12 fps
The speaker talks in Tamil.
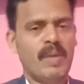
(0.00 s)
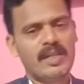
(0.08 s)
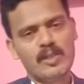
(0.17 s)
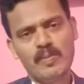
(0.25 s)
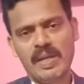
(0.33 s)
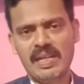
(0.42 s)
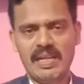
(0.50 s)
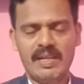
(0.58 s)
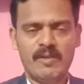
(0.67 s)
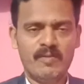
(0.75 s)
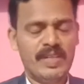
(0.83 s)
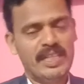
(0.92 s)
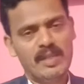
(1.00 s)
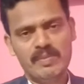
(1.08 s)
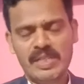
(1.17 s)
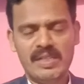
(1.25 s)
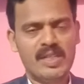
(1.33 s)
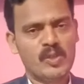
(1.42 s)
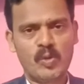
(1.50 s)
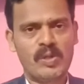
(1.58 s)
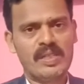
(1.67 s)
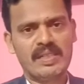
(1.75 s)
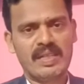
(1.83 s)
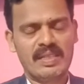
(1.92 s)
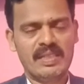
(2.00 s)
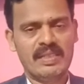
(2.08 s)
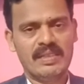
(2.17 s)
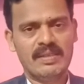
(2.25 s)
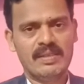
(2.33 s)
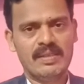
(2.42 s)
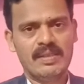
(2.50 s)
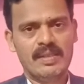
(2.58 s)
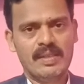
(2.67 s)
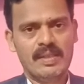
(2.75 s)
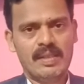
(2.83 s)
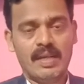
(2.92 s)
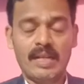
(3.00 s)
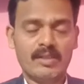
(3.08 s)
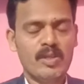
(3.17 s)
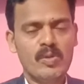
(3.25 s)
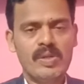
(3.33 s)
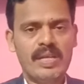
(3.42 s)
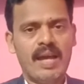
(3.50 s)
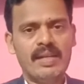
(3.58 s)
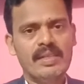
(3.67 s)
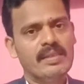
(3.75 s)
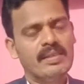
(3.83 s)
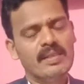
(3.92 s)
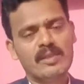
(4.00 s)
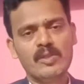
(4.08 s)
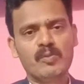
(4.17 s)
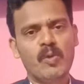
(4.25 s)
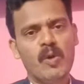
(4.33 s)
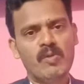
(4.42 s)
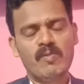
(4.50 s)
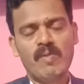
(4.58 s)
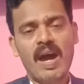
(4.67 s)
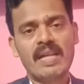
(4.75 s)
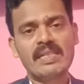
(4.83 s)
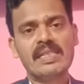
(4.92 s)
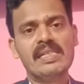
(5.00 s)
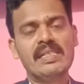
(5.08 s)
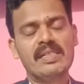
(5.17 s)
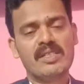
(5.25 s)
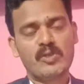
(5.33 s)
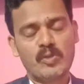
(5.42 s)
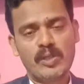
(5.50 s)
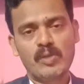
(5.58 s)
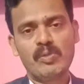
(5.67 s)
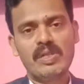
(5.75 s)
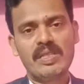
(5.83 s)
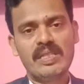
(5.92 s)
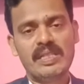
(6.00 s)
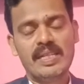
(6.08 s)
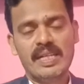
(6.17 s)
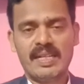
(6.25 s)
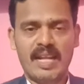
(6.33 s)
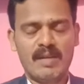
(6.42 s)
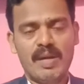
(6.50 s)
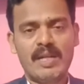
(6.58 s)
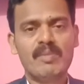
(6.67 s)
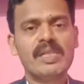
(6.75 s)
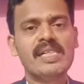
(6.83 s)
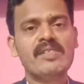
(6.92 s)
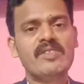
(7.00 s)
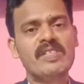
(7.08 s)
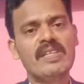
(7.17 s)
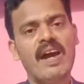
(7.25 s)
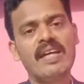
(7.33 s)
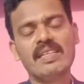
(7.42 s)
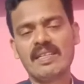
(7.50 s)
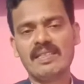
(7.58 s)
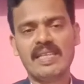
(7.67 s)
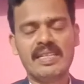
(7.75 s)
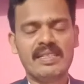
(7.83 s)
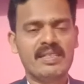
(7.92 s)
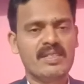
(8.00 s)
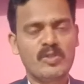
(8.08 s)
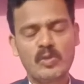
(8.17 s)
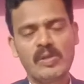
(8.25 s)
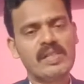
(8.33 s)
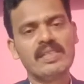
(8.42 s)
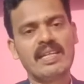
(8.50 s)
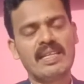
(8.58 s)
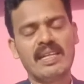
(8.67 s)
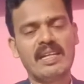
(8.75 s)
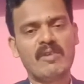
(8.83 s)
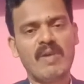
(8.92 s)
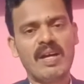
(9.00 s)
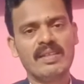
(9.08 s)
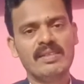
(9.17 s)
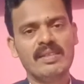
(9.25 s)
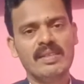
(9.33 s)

மட்டுமல்ல வேதம் என்ன சொல்லுகிறது கத்தருடைய ஆலயத்திற்கு போவோம் வாருங்கள் என்று சொன்ன பொழுது நான் மனமகிழ்ச்சியா இருந்தேன் என்று சொல்லுகிறது அல்லவா